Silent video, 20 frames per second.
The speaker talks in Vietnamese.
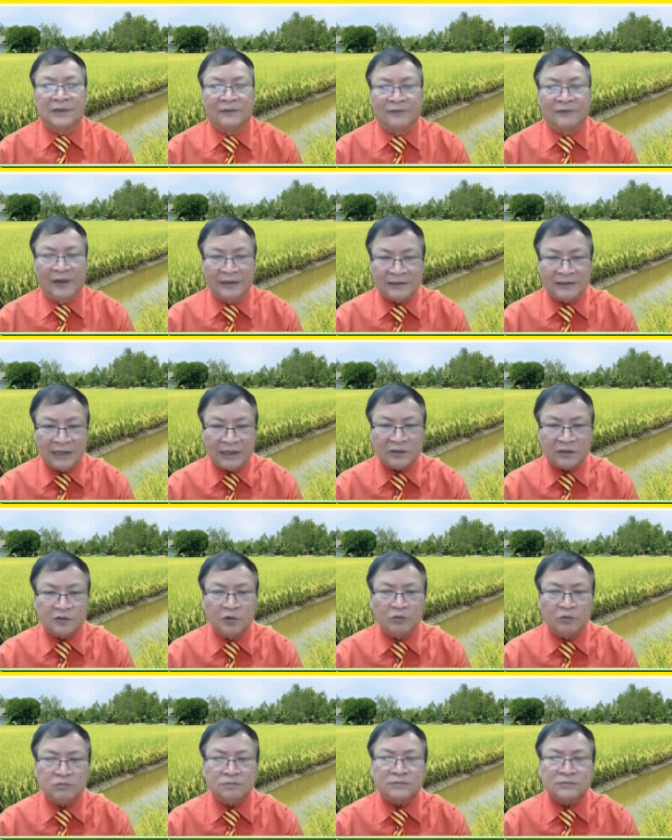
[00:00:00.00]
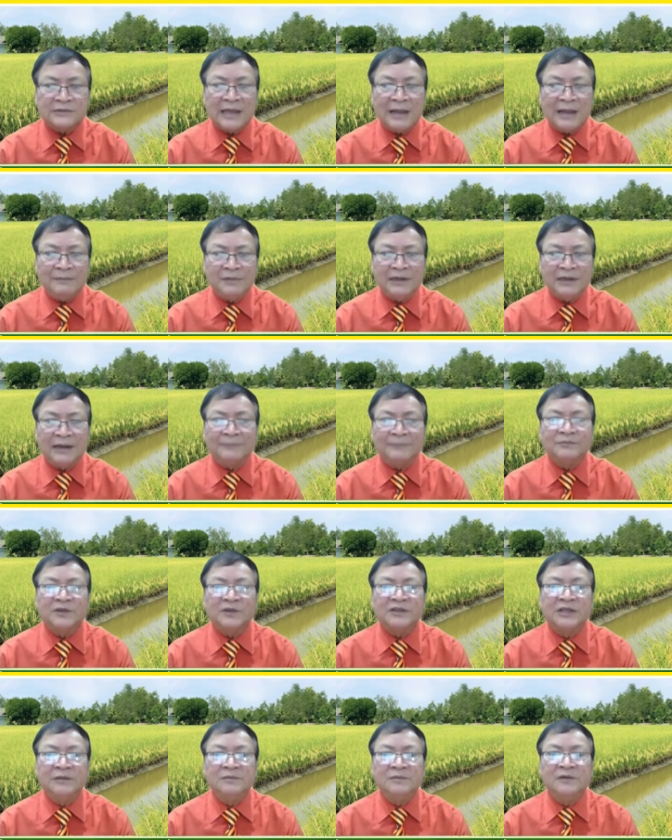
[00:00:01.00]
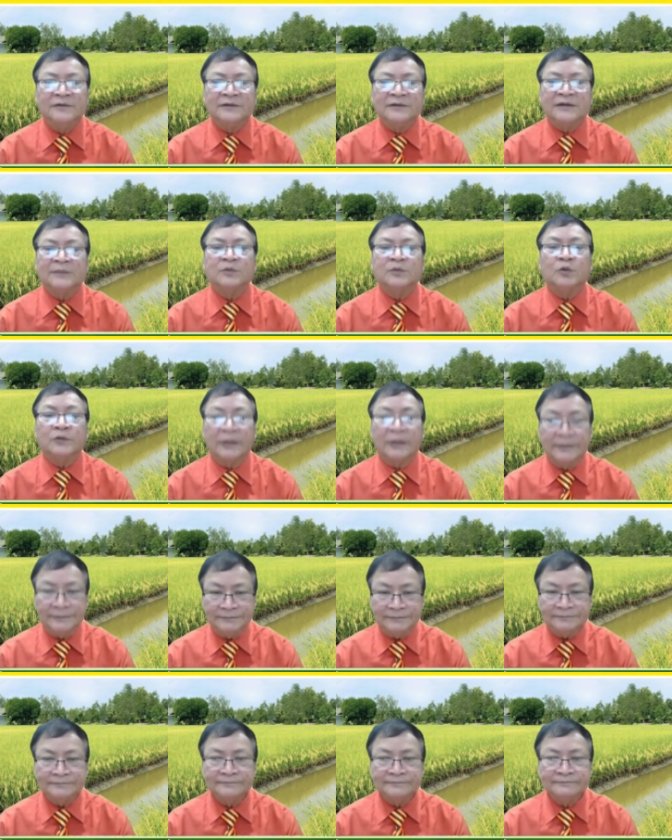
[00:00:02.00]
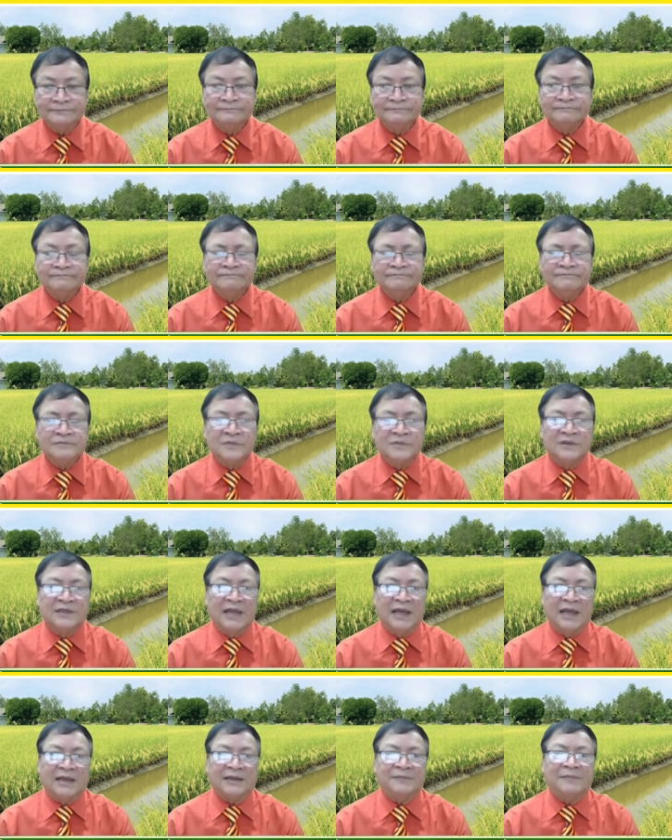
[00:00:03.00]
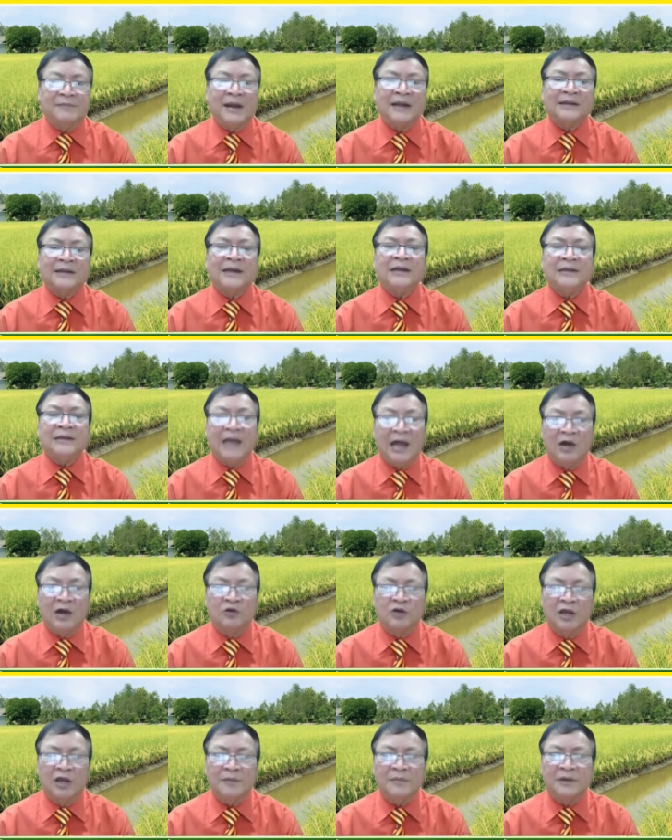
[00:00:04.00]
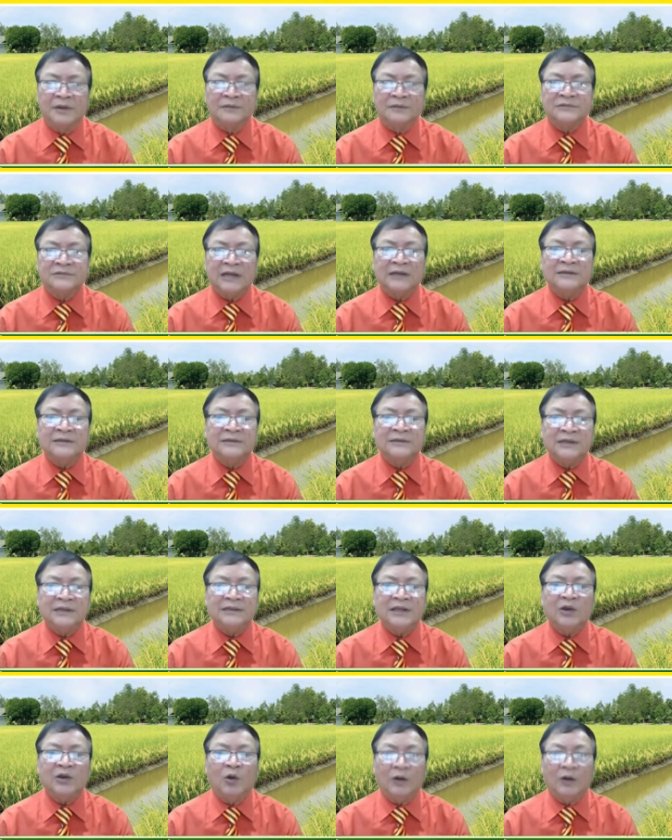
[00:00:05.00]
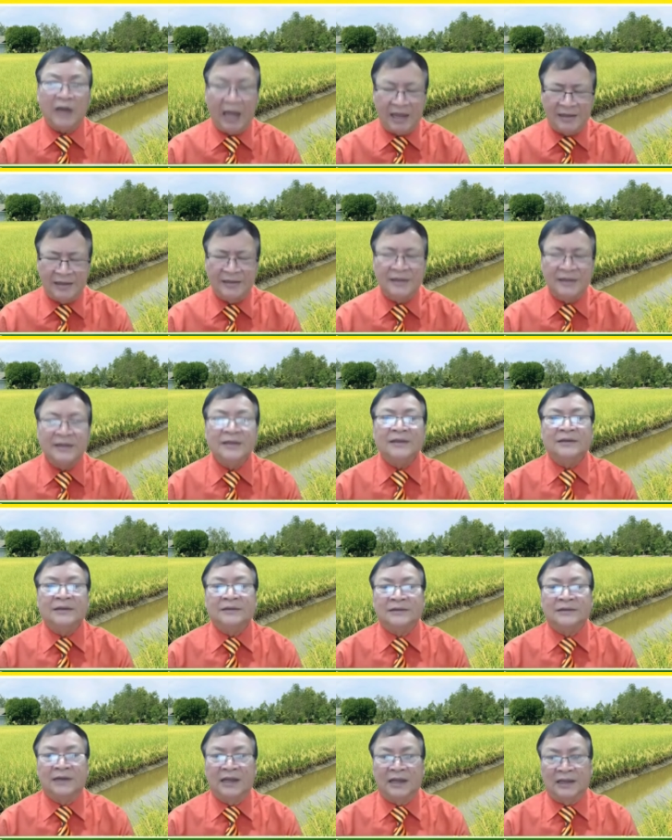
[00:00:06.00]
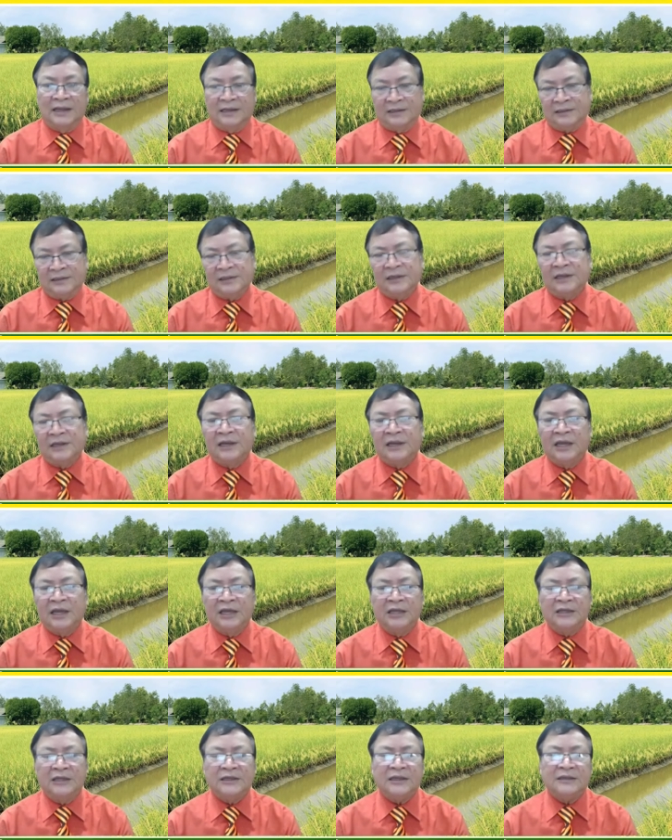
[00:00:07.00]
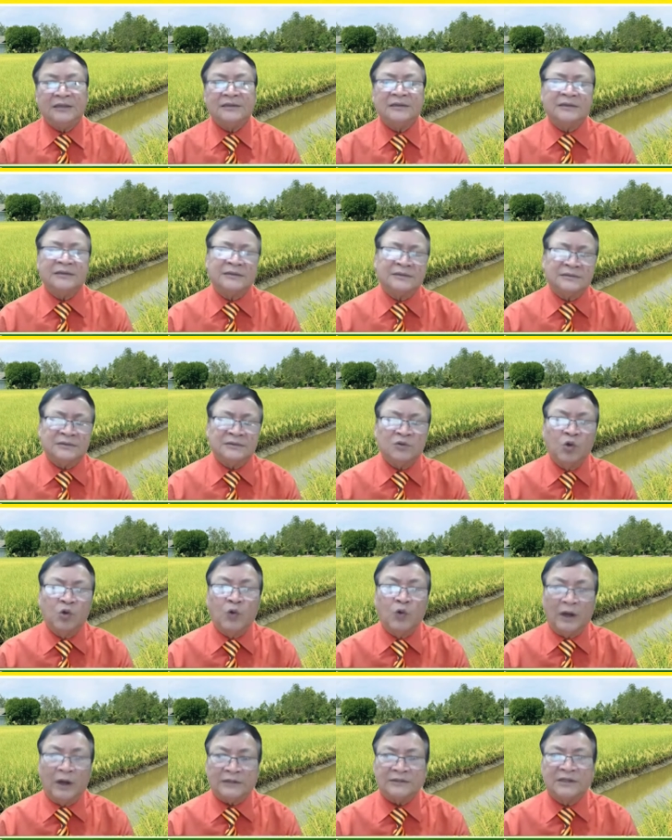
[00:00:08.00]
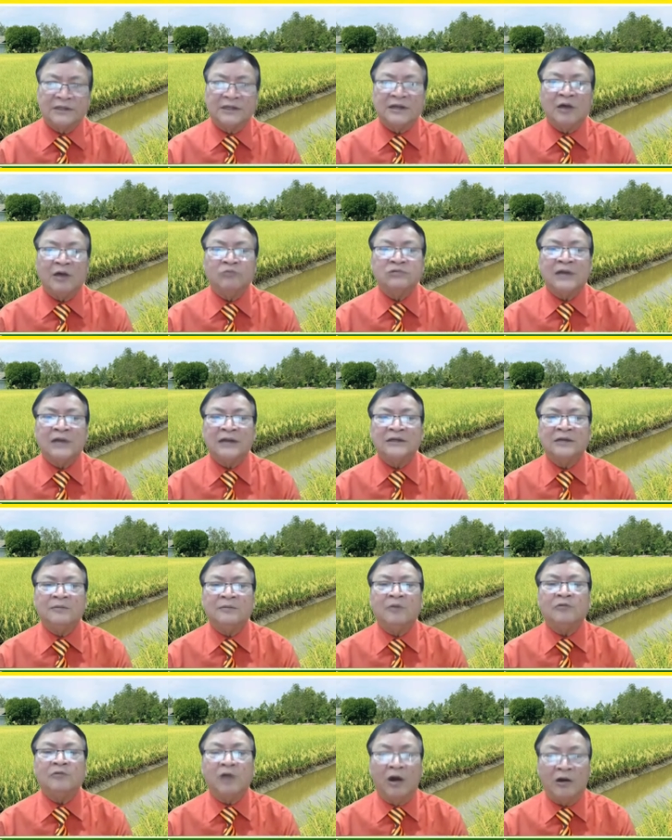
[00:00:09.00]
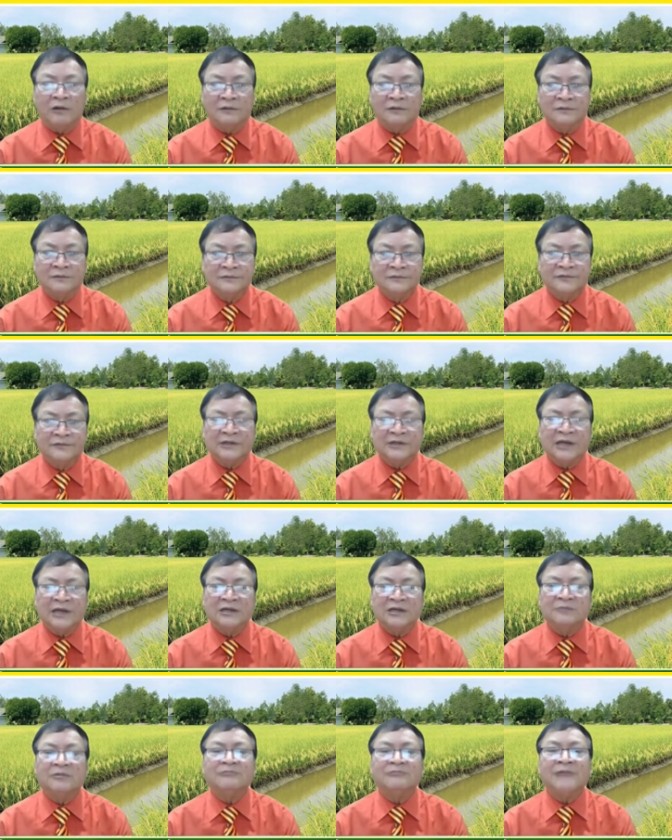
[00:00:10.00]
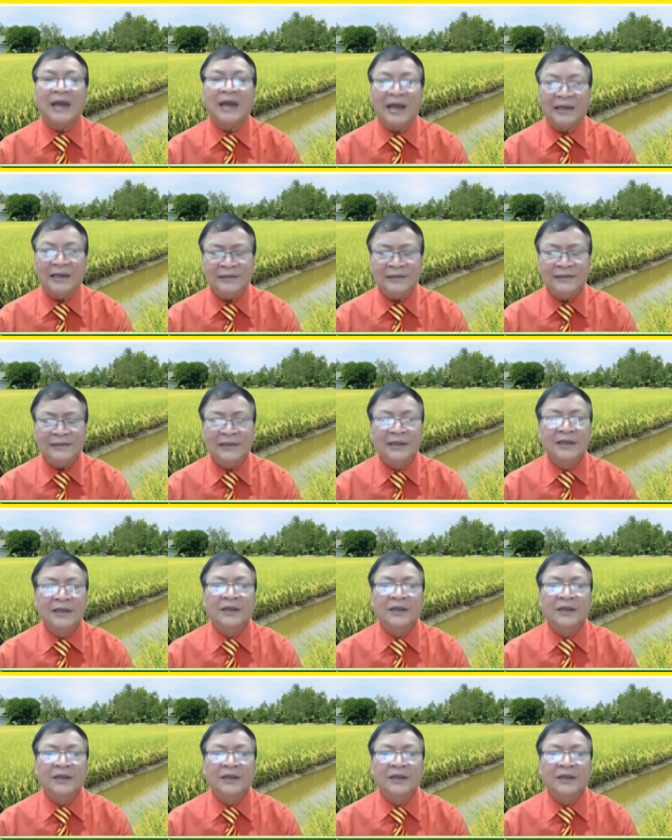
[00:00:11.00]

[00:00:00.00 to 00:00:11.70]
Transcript: là phải cắt lúc 85 tới 90 phần trăm đầu chính và bằng cách nào để mình canh cái giai đoạn này là khi cái thu hoạch thì không canh trên bông con phải canh trên bông cái